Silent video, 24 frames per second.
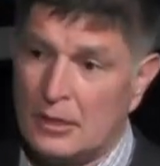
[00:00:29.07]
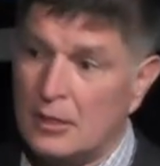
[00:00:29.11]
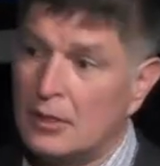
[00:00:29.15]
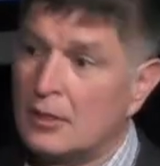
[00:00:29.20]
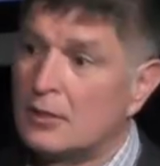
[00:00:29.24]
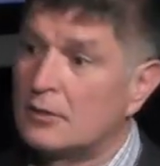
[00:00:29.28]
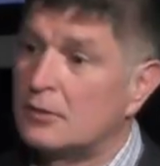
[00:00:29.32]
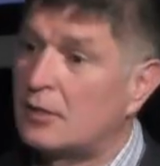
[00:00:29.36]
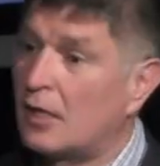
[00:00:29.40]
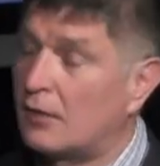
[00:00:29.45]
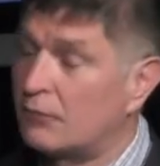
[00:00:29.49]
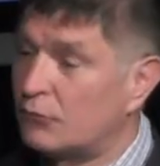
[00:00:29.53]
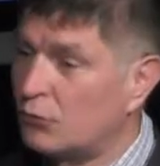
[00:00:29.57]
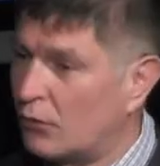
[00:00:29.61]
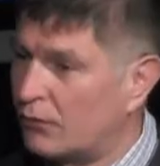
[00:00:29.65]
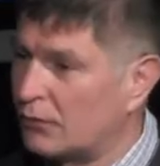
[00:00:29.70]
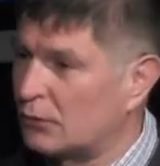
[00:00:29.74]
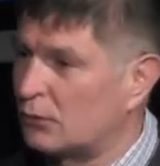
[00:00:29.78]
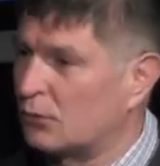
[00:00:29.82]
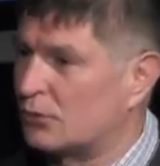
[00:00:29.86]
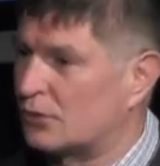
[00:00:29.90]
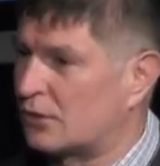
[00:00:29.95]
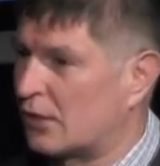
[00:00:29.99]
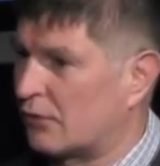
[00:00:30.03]
давно
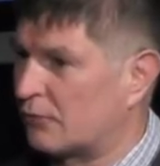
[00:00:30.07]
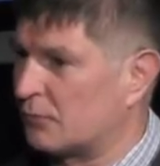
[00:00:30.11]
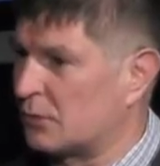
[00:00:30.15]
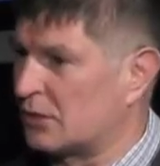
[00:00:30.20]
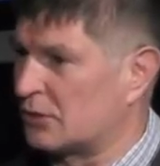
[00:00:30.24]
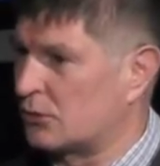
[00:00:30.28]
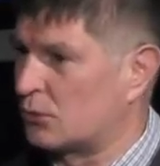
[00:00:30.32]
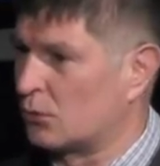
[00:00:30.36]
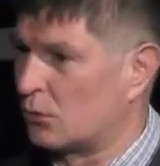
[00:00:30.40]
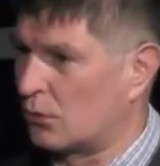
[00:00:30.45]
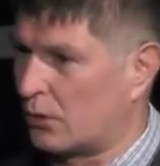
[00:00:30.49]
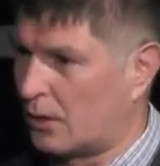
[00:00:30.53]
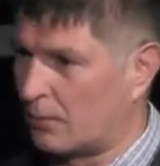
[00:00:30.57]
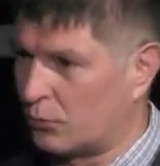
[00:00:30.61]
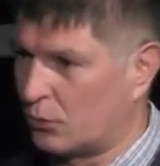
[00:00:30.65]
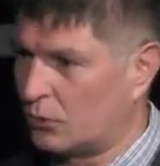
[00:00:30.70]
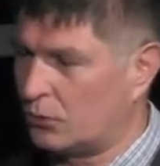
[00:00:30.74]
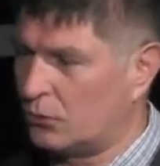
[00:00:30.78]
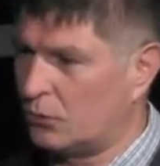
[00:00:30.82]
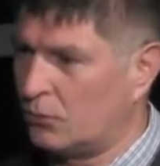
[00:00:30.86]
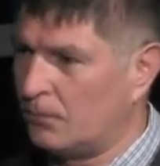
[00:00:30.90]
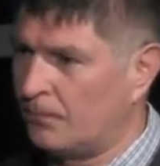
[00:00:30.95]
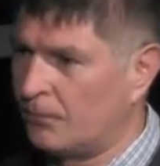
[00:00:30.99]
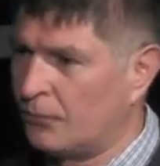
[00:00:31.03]
ведут совместную
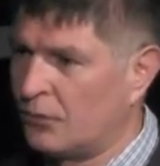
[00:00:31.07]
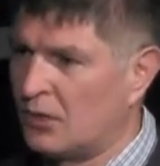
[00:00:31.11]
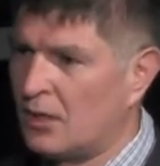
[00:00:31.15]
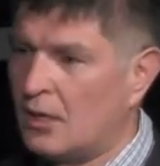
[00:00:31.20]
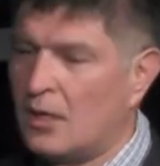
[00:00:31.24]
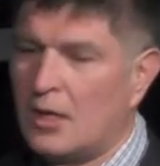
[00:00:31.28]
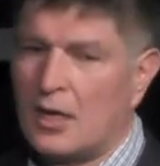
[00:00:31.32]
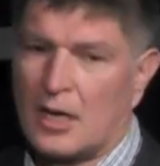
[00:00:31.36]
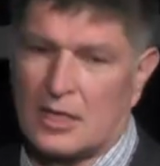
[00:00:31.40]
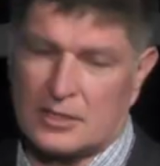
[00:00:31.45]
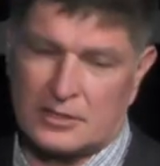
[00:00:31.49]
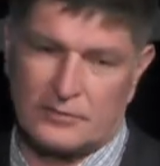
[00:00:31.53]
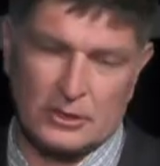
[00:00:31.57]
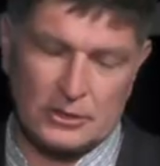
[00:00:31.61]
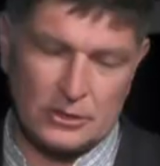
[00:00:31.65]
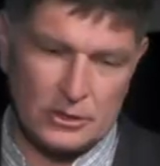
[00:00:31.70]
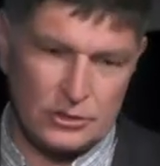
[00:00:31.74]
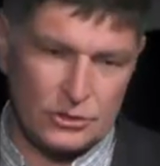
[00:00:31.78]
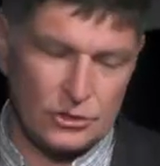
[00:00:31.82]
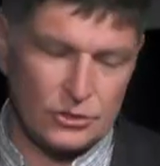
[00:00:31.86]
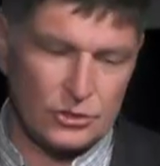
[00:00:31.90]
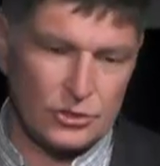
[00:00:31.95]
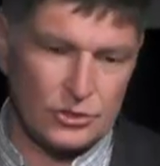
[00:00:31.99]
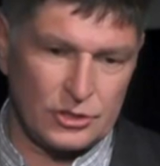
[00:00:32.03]
работу, а с
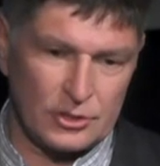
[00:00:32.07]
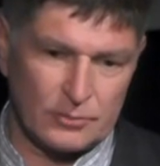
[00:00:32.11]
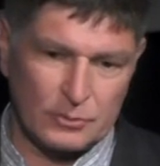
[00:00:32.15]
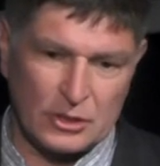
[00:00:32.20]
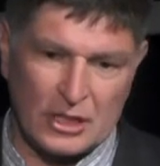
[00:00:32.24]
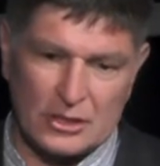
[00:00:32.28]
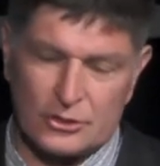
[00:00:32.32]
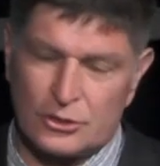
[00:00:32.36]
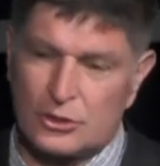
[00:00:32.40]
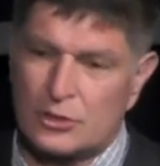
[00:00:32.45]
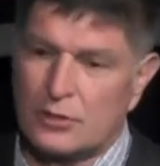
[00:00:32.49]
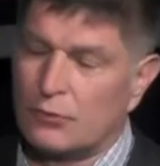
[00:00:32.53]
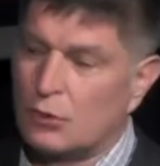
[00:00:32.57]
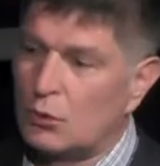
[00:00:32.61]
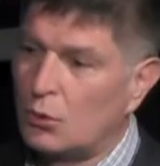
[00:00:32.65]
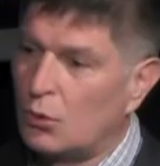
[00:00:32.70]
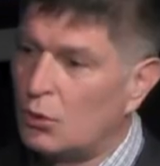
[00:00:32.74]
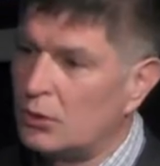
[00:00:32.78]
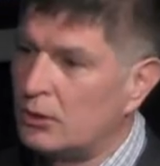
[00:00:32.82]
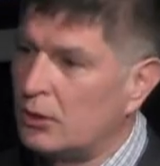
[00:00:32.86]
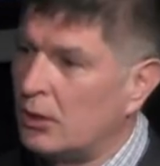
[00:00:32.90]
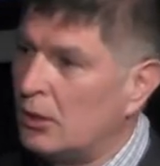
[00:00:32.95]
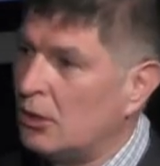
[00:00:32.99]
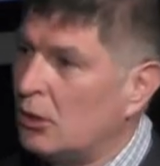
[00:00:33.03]
2017
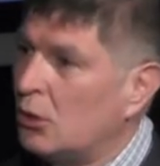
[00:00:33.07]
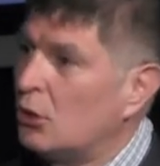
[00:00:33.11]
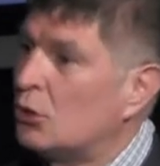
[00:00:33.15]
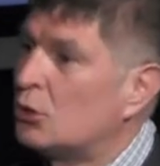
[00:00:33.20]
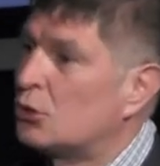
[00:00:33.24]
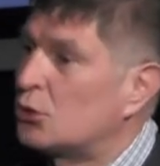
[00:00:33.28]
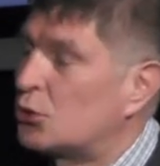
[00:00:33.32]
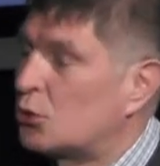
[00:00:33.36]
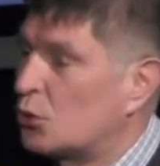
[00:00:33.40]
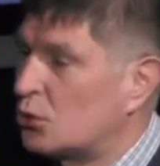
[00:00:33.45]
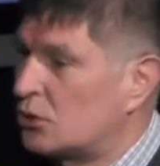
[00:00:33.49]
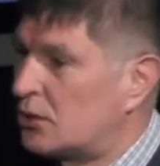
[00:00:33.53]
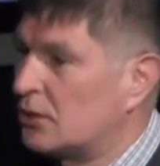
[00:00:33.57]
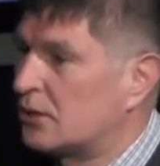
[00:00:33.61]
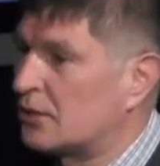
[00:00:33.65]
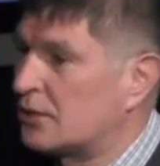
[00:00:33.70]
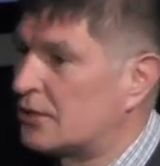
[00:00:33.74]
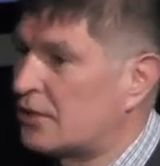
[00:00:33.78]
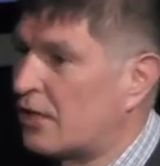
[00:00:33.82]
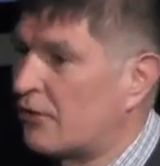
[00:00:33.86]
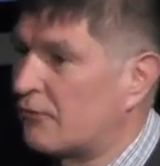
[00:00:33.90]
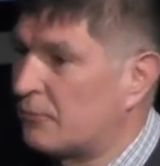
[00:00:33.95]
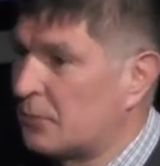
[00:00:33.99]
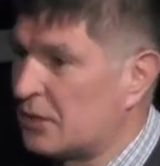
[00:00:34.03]
года создана
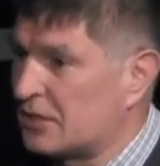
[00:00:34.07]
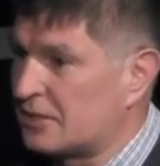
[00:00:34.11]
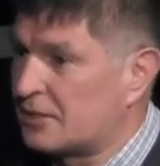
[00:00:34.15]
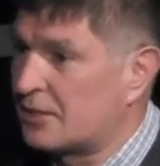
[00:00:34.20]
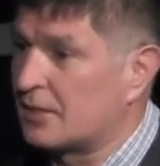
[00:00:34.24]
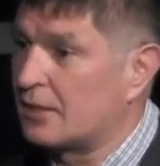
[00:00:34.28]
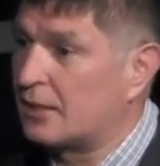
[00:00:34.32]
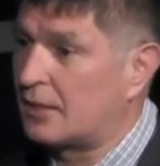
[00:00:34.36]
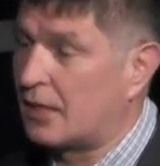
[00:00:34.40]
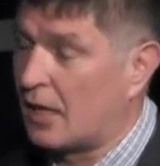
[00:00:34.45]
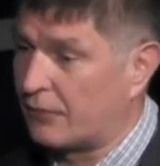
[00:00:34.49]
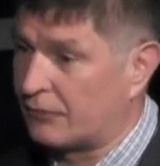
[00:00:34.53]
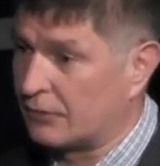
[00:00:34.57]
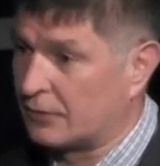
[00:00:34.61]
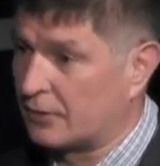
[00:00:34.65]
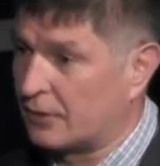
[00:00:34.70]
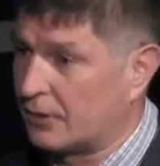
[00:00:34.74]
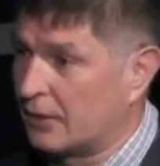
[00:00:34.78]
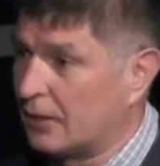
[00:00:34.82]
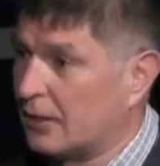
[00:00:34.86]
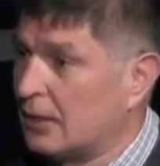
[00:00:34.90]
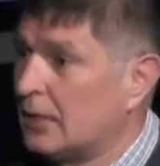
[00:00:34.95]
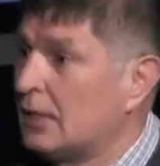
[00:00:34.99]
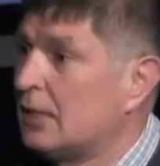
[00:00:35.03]
совместная
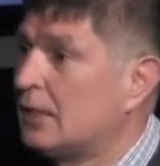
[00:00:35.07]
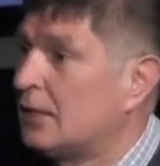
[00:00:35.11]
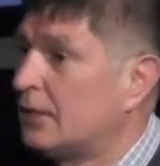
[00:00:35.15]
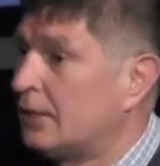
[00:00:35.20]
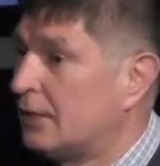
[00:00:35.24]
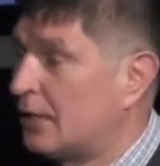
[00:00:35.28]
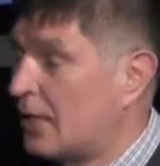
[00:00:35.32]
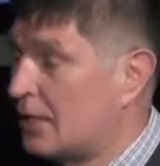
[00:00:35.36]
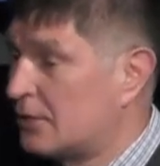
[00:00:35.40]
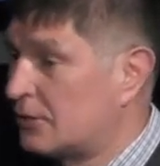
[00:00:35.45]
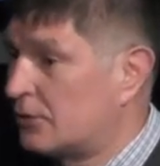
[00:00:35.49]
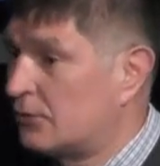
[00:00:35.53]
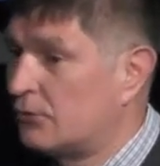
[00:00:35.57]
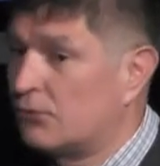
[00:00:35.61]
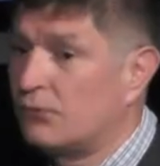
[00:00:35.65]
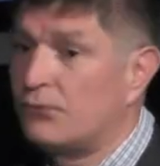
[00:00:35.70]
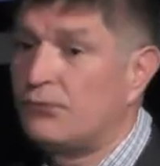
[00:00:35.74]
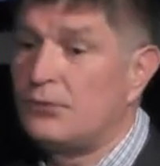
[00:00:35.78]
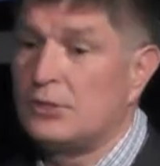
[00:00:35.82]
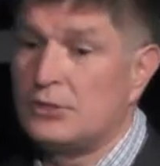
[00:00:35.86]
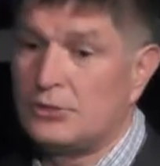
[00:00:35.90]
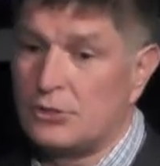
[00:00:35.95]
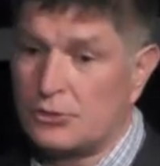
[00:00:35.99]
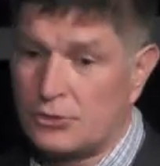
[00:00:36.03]
кафедра ядерного
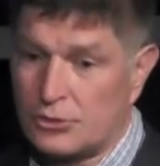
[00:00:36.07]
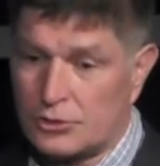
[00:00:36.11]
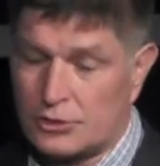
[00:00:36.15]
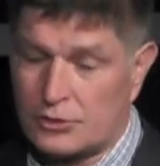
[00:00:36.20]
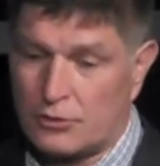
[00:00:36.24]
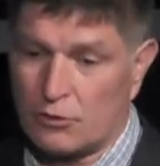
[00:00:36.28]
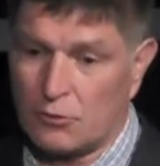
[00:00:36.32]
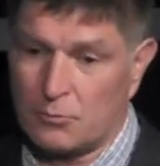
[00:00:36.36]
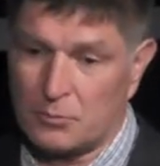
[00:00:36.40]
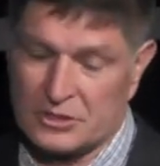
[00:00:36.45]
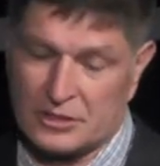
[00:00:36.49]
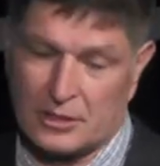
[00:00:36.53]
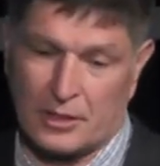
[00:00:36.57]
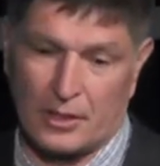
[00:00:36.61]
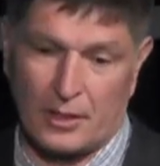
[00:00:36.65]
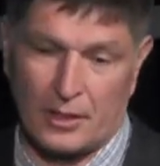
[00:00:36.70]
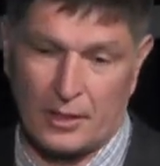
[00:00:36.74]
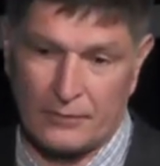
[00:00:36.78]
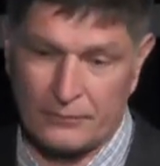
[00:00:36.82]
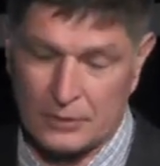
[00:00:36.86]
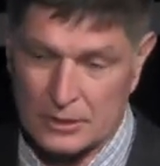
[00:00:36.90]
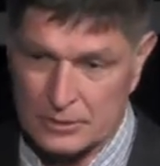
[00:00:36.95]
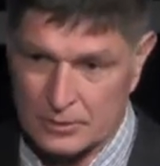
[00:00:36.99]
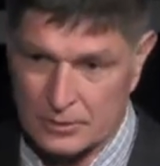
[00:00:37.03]
физического
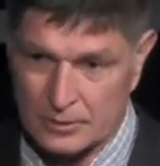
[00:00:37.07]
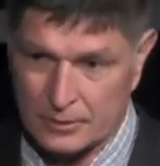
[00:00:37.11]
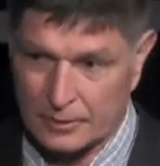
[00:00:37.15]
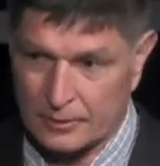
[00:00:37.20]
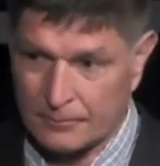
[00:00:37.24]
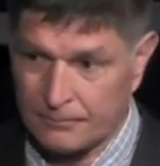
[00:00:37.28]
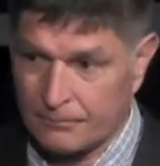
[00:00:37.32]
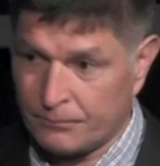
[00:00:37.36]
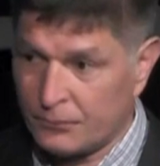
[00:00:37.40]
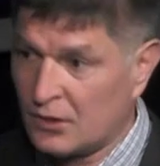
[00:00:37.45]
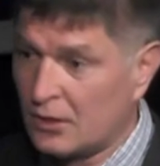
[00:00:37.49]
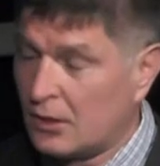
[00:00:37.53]
материаловедения.